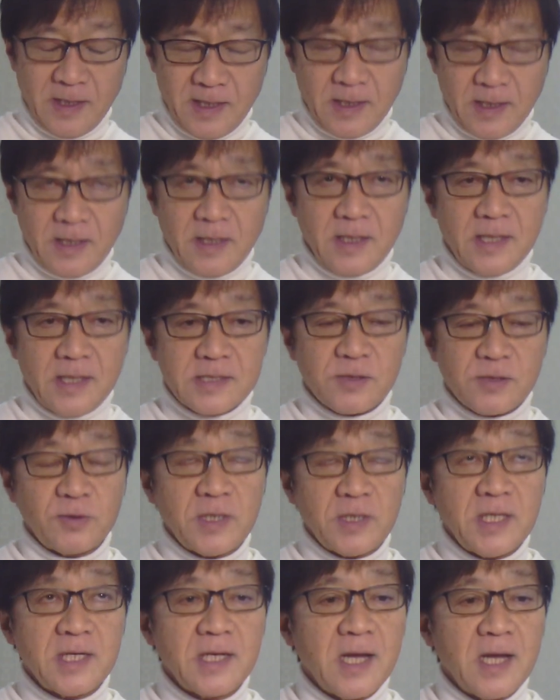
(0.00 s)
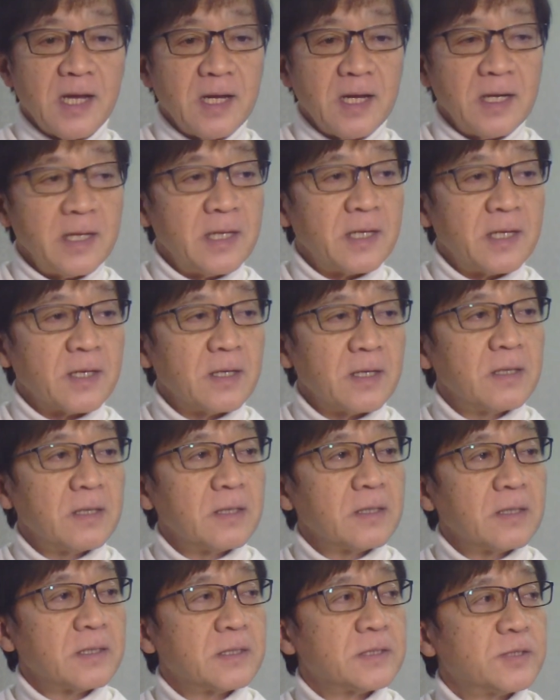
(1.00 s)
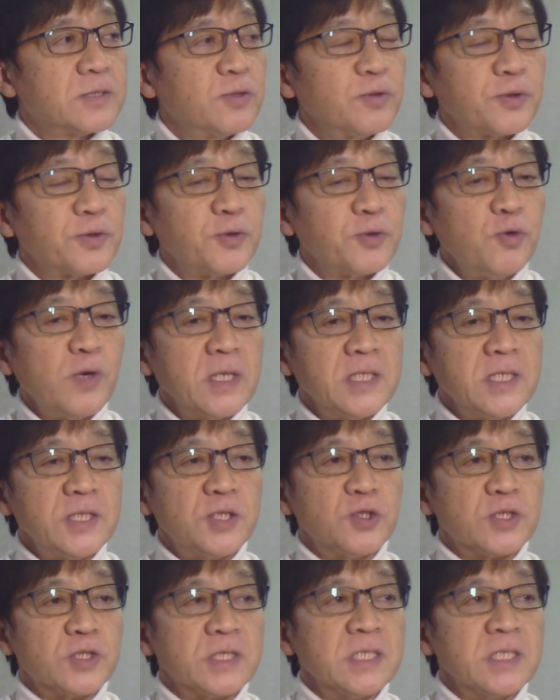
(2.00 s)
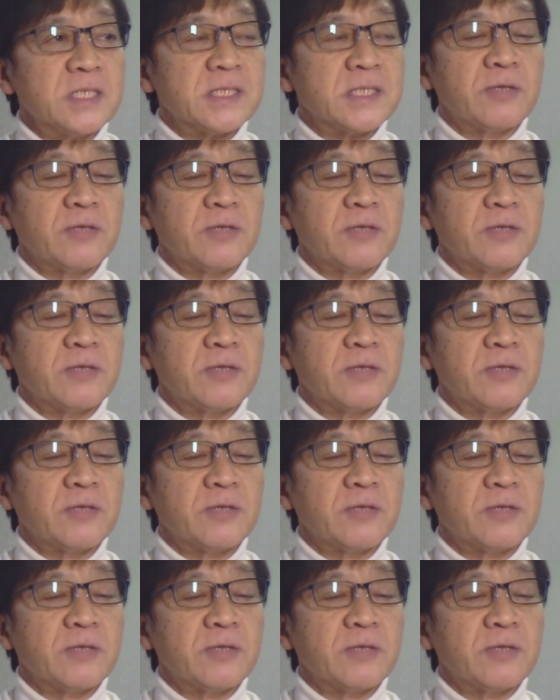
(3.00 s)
えその中、えちょうど今日が27日なの